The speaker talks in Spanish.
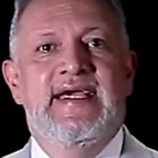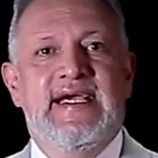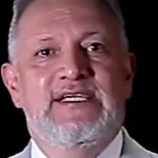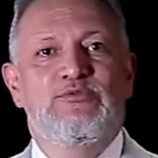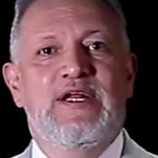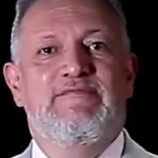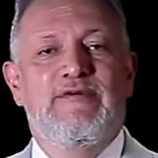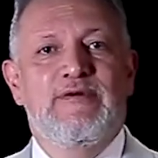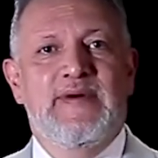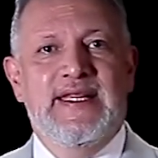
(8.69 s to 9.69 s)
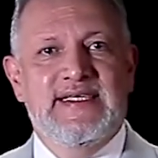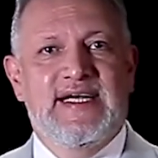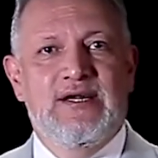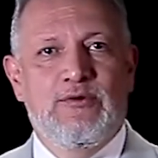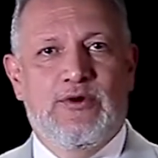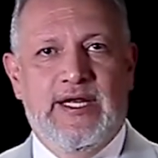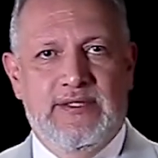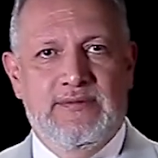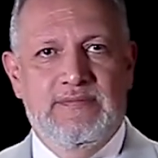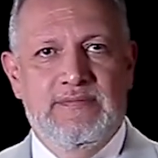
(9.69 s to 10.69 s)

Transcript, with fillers: es una forma de hacer lo correcto.